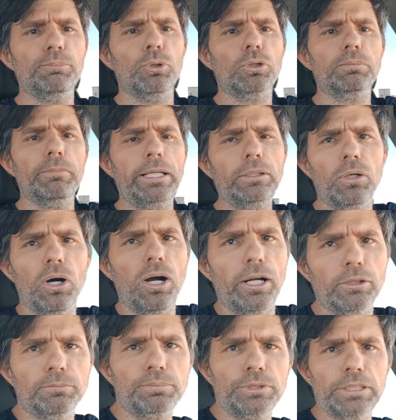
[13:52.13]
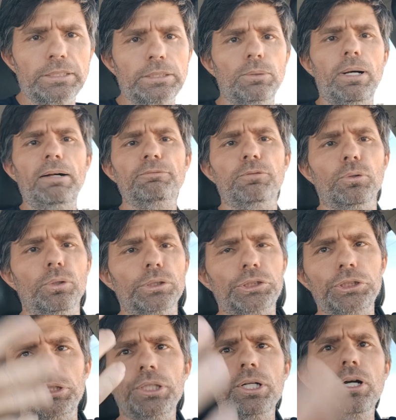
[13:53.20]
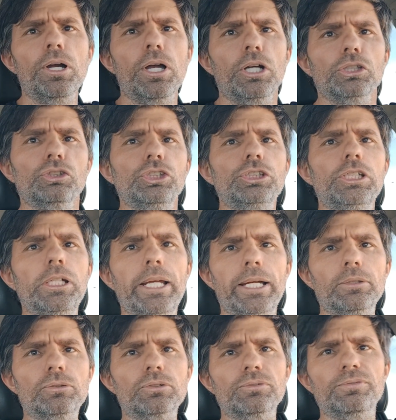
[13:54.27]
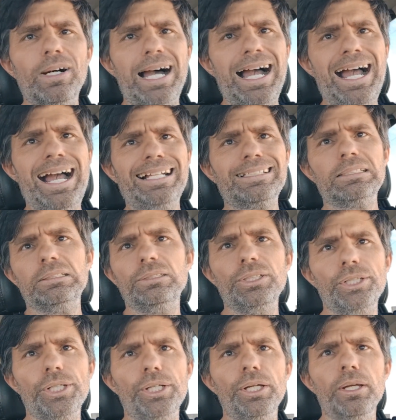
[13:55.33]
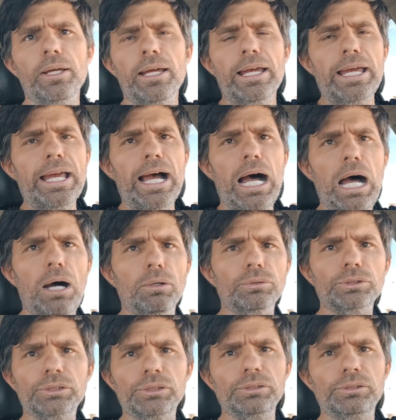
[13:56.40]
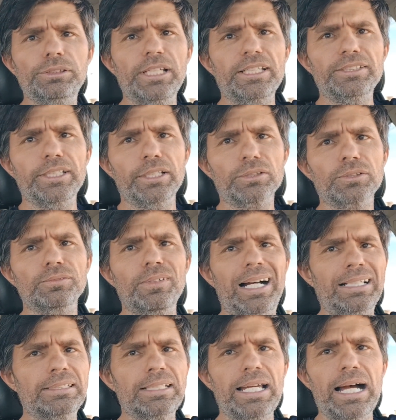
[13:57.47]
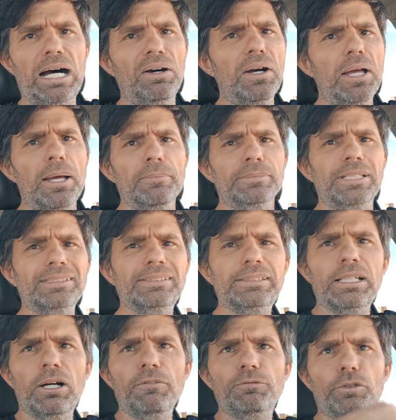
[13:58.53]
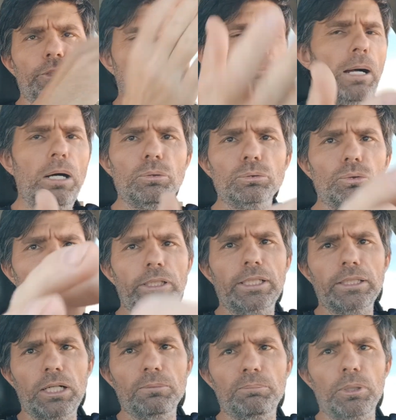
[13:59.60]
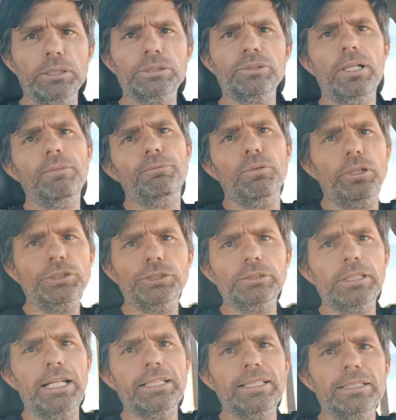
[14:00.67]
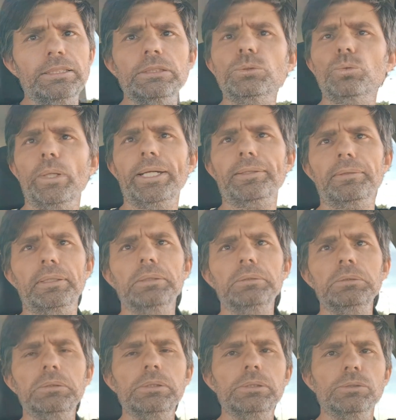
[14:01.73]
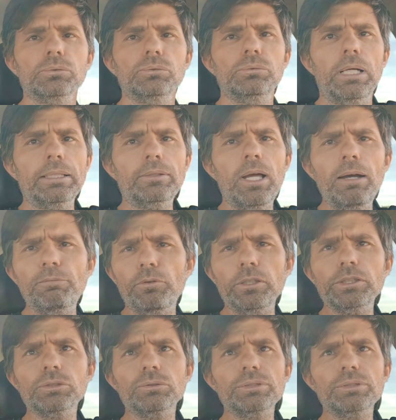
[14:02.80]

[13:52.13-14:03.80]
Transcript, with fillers: um pouco menor, não precisa ser uma fonte de 500 watts, de real, de 600 watts real. Não precisa ser uma fonte parrudona não, pode ser uma fonte de 350 até uma fonte de